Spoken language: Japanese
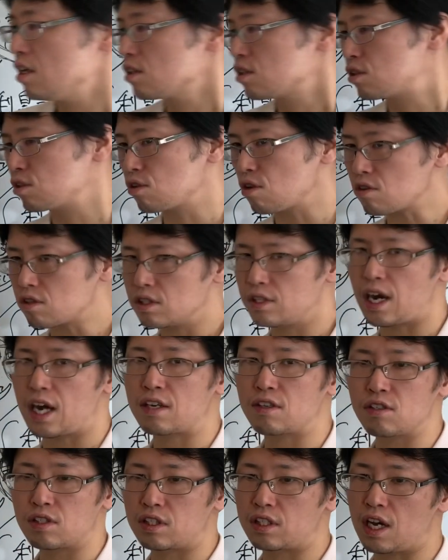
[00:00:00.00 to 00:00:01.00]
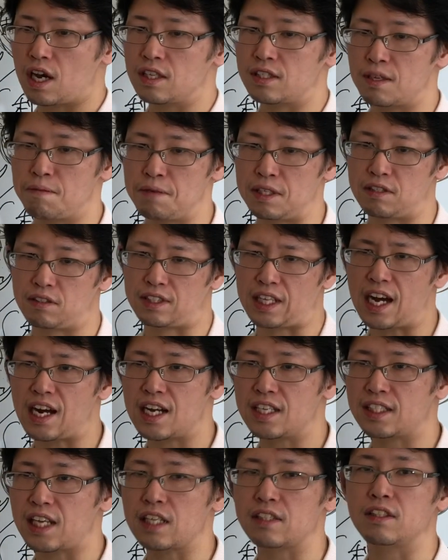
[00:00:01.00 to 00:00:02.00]
すごく楽して汗水垂
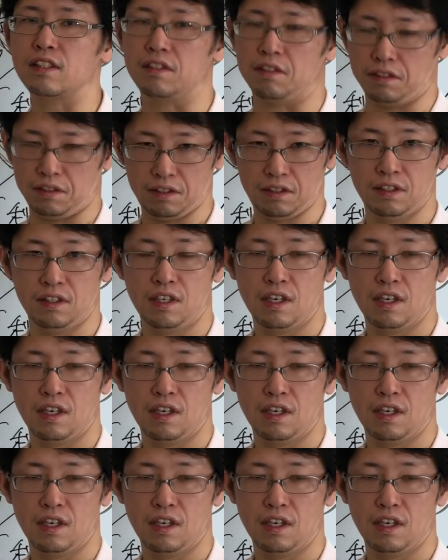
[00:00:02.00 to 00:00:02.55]
らさず